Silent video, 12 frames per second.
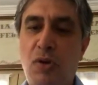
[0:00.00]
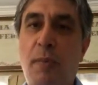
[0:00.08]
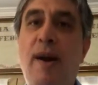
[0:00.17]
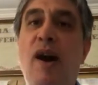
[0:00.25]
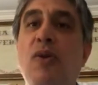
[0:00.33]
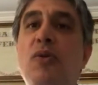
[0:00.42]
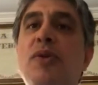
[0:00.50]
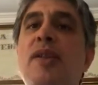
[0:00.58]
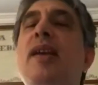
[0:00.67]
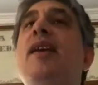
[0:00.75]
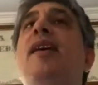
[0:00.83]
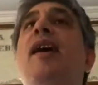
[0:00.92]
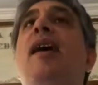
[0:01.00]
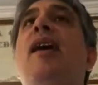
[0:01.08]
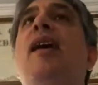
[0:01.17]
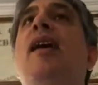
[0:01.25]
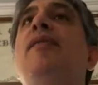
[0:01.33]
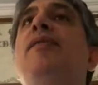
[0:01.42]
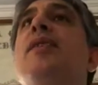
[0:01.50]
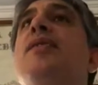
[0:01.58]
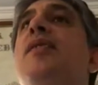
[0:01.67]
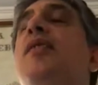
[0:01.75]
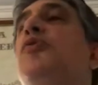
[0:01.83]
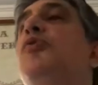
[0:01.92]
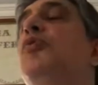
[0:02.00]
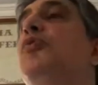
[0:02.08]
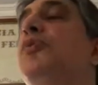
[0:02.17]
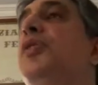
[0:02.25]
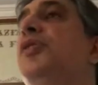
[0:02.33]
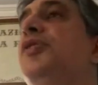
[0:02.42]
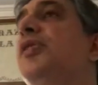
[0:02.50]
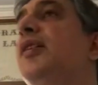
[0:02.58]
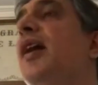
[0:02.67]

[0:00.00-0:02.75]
Paolo dica al versetto 11